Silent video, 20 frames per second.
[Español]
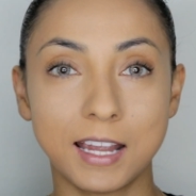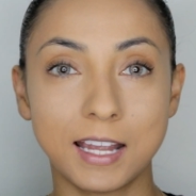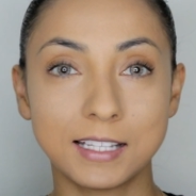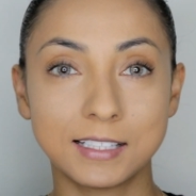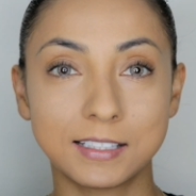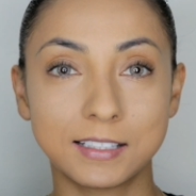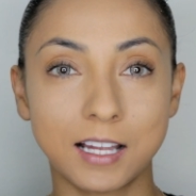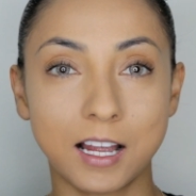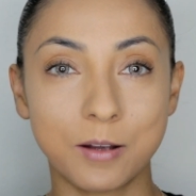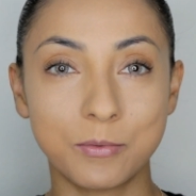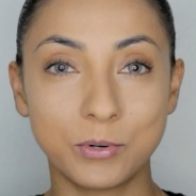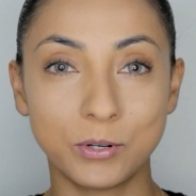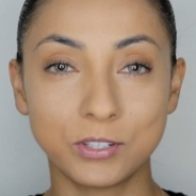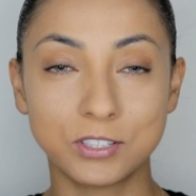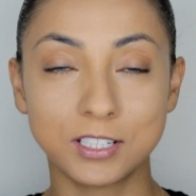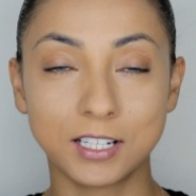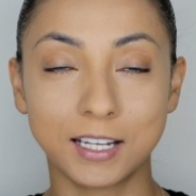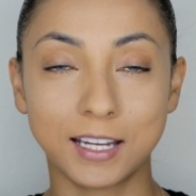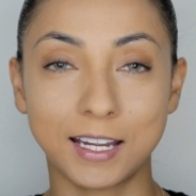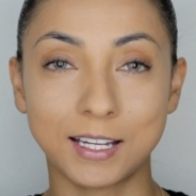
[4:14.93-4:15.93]
esta
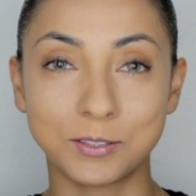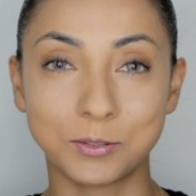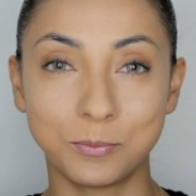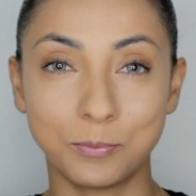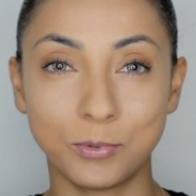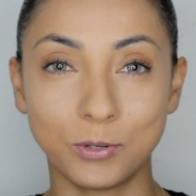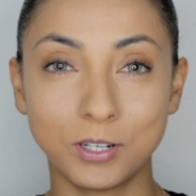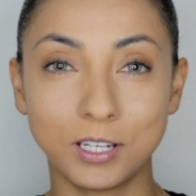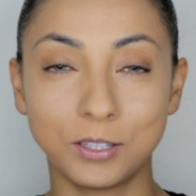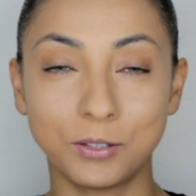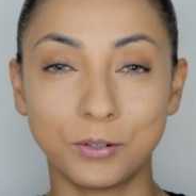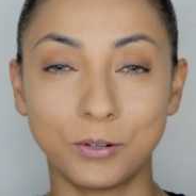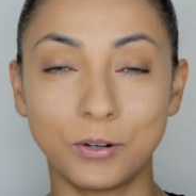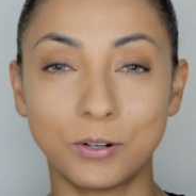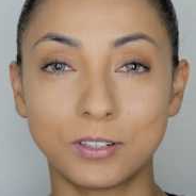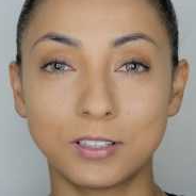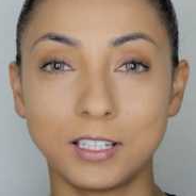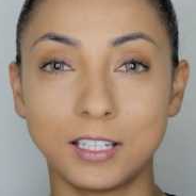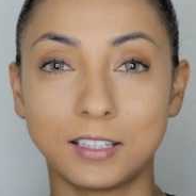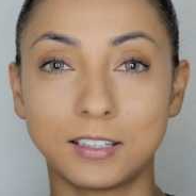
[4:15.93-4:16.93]
brocha que es un poquito
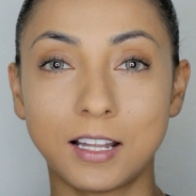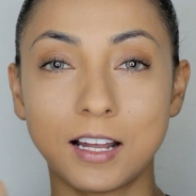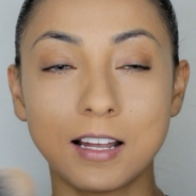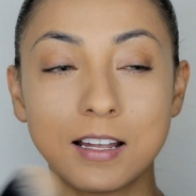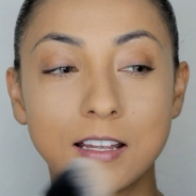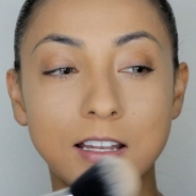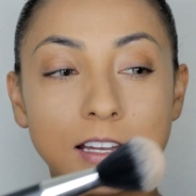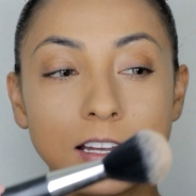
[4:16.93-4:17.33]
gordita